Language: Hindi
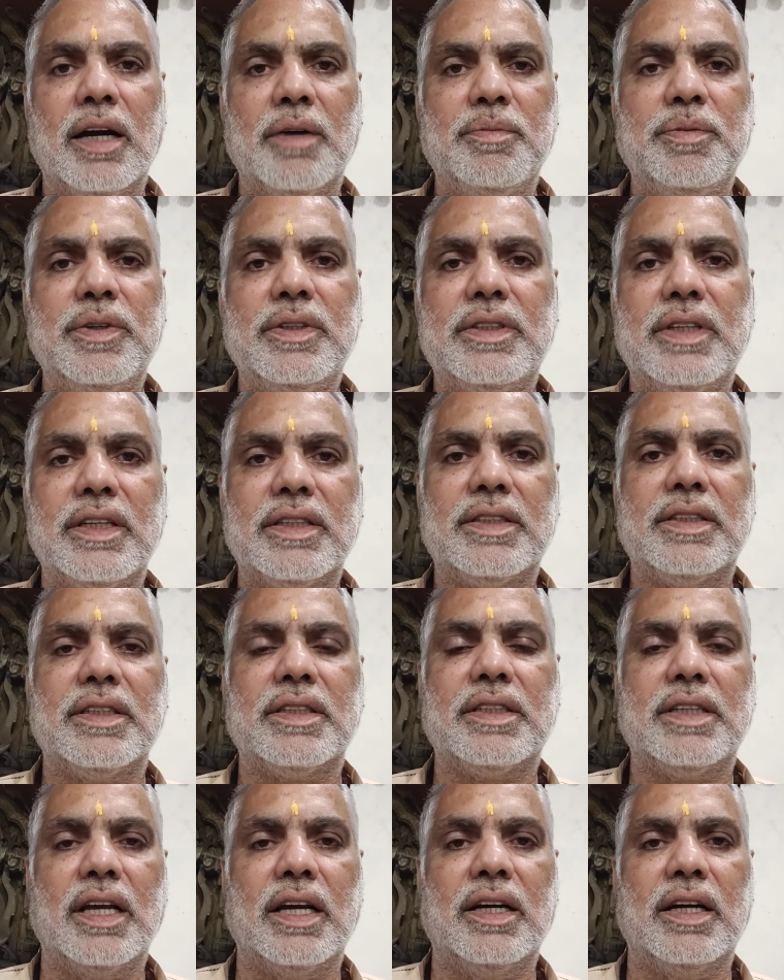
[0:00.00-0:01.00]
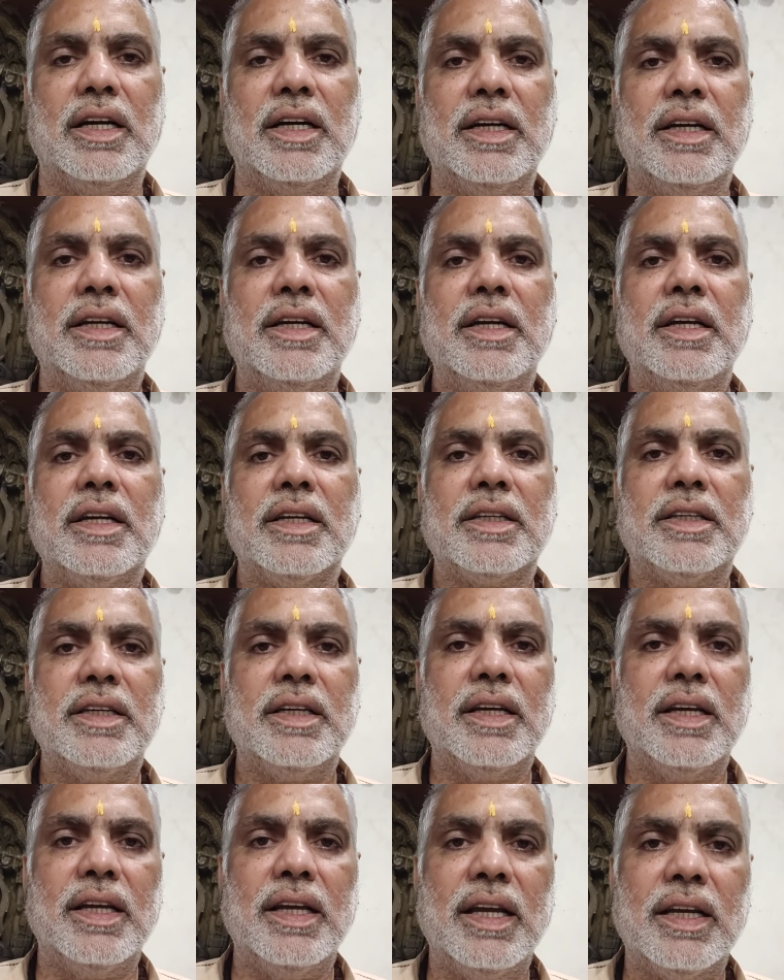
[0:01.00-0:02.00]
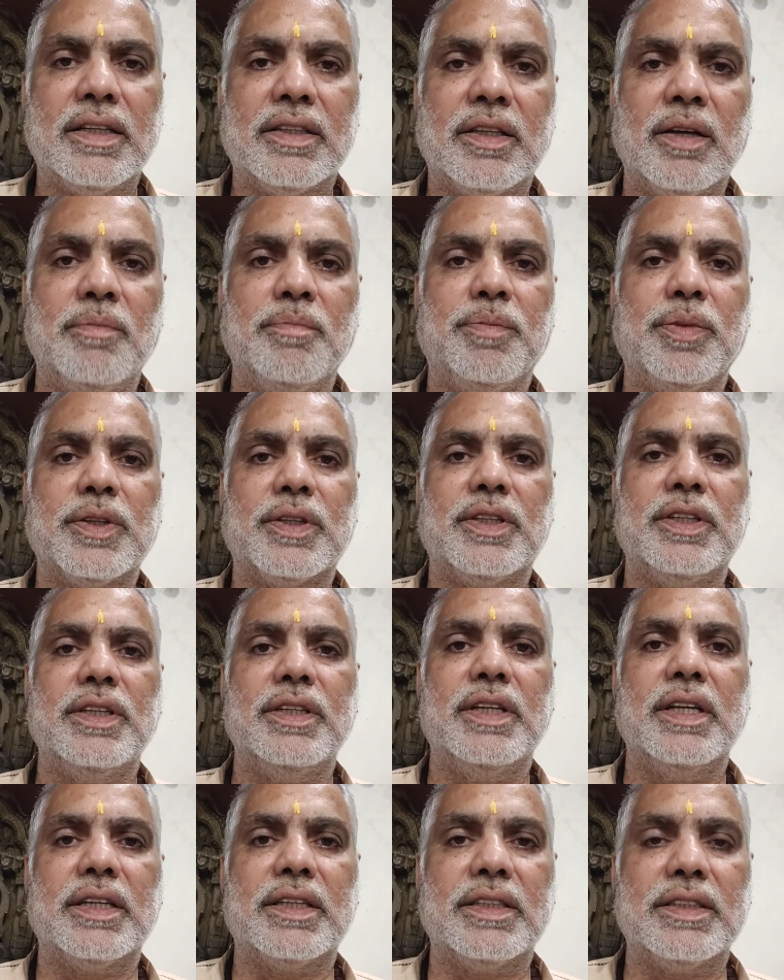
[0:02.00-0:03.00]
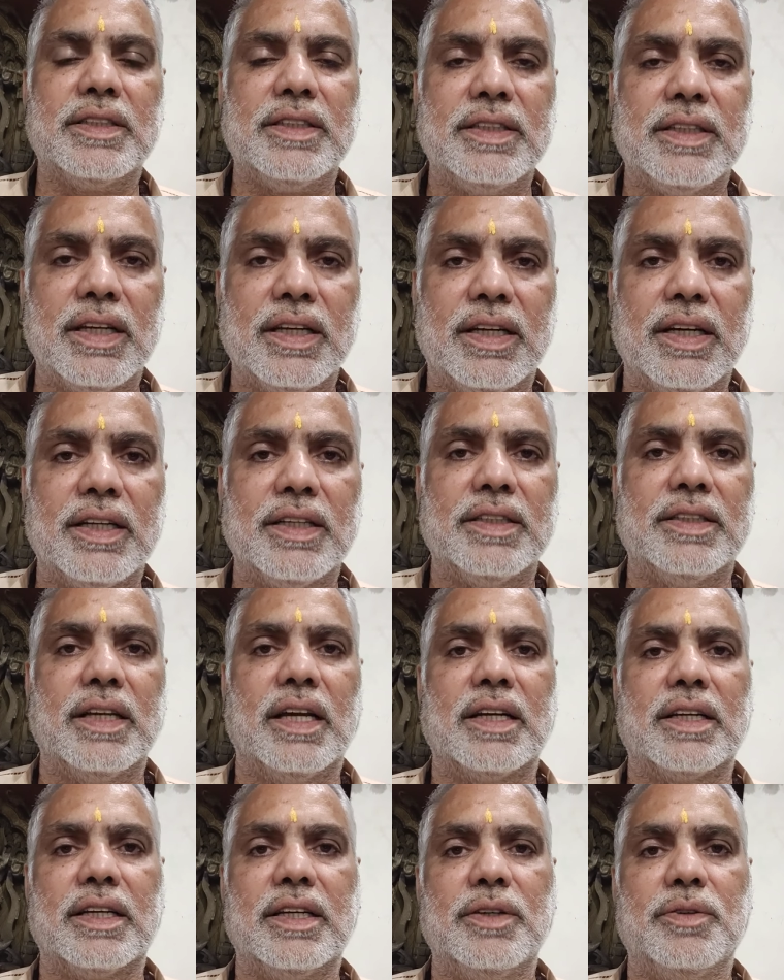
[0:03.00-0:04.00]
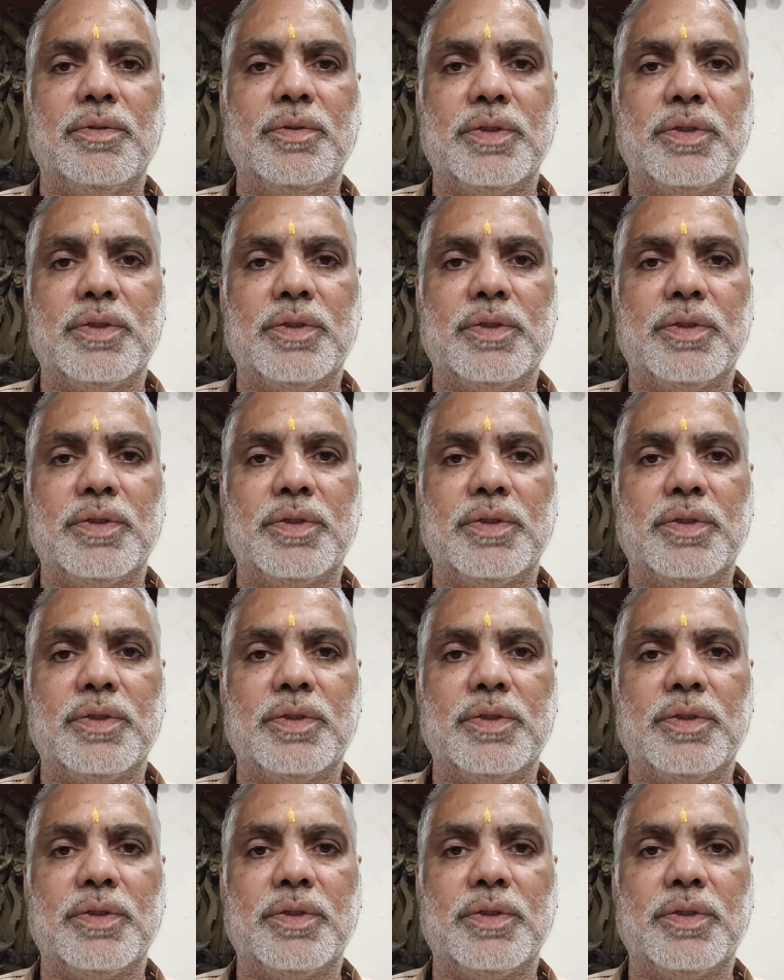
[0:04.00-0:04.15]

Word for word: अभी जैसे क्या है कि एक दंपत्ति ने किसी के घर जाके